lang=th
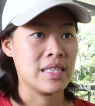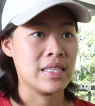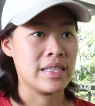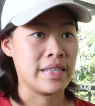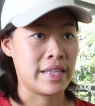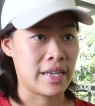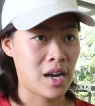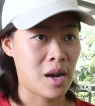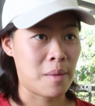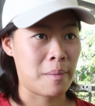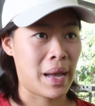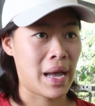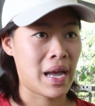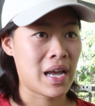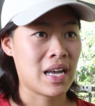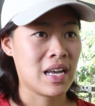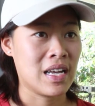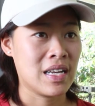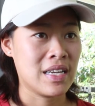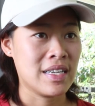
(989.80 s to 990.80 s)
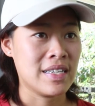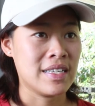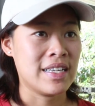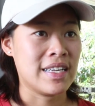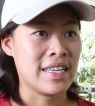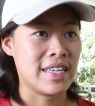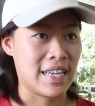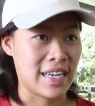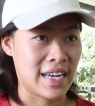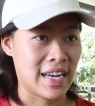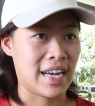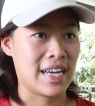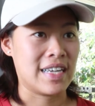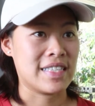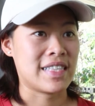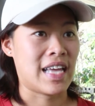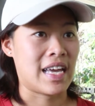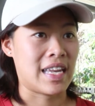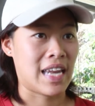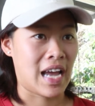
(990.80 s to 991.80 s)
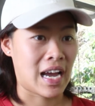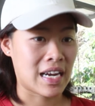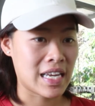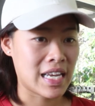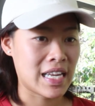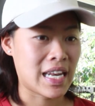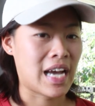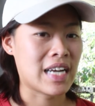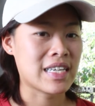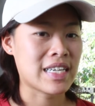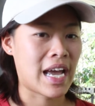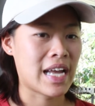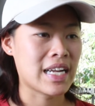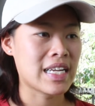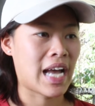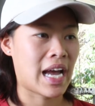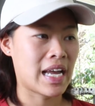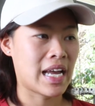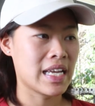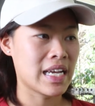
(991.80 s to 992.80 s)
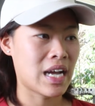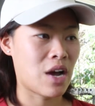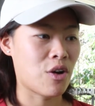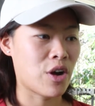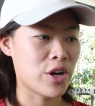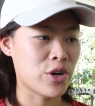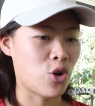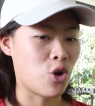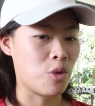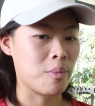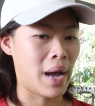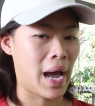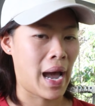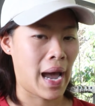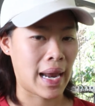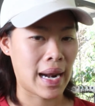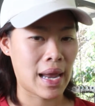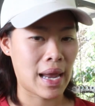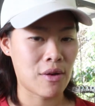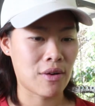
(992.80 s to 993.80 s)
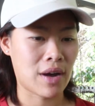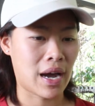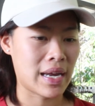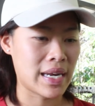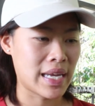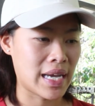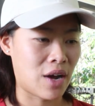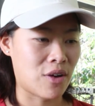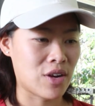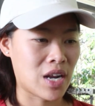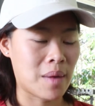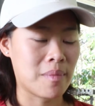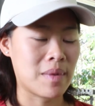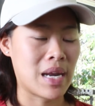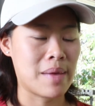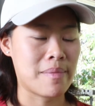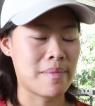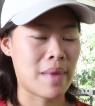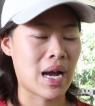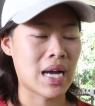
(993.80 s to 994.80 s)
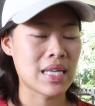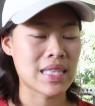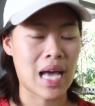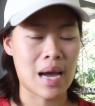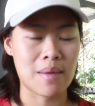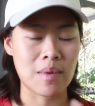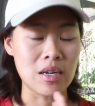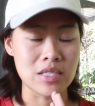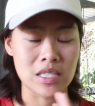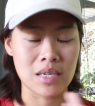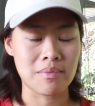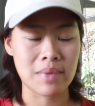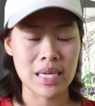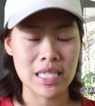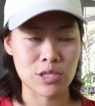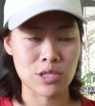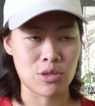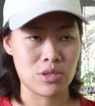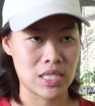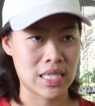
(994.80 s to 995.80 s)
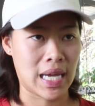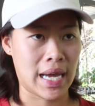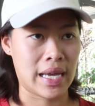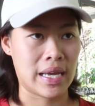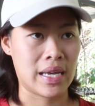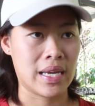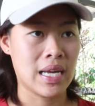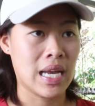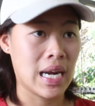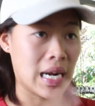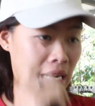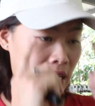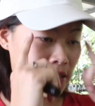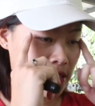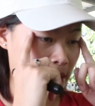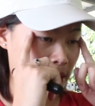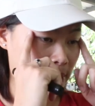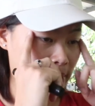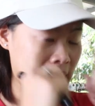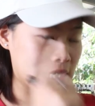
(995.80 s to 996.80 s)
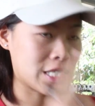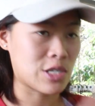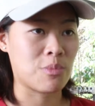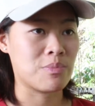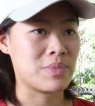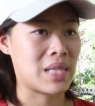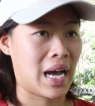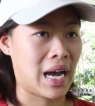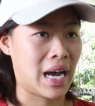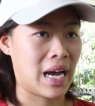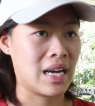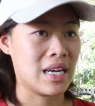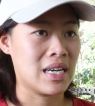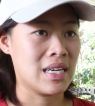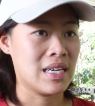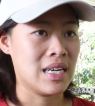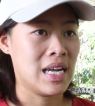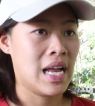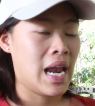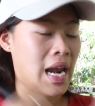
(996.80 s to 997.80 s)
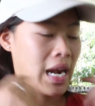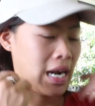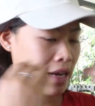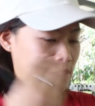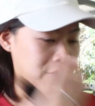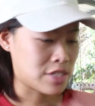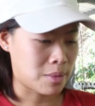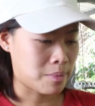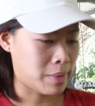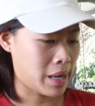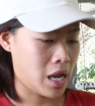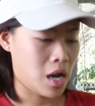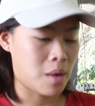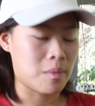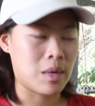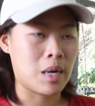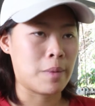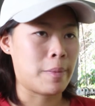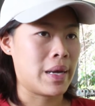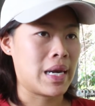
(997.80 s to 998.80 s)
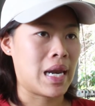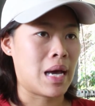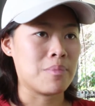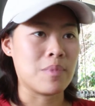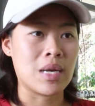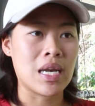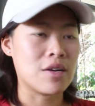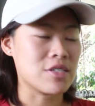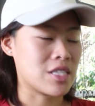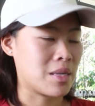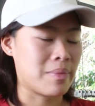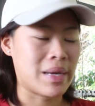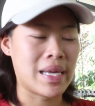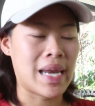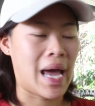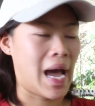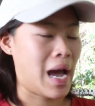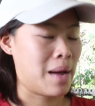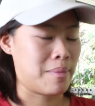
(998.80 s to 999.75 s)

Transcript: เนาะไหมแต่ทั้งนี้ทั้งนั้นการที่เขากระโดดมาหาเราการที่เขาทำอะไรมาก็ตามเราจะไม่สนใจเราจะไม่สบตาเราจะไม่เอามือไปรับแล้วเราจะไม่ด่า